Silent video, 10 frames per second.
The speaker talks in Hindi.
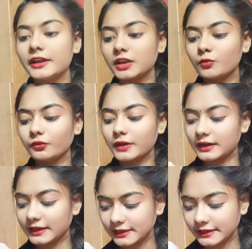टैन रिमूव
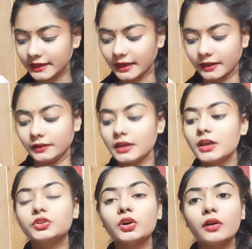करने के लिए है
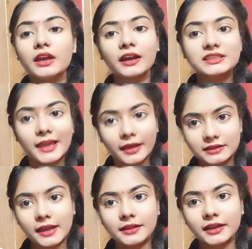तो अगर इसके
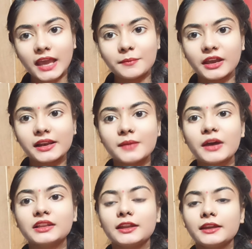इसके अंदर केमिकल की
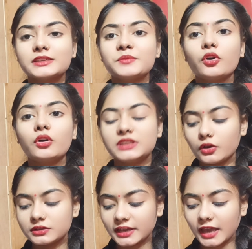बात करें कि इसमें कौन
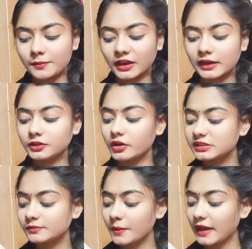से कौन से केमिकल है तो
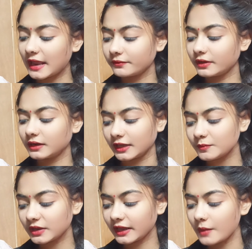इसमें पैराबेन
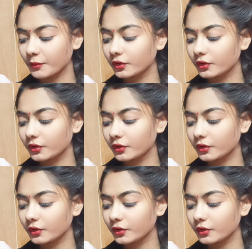नहीं मिलेगा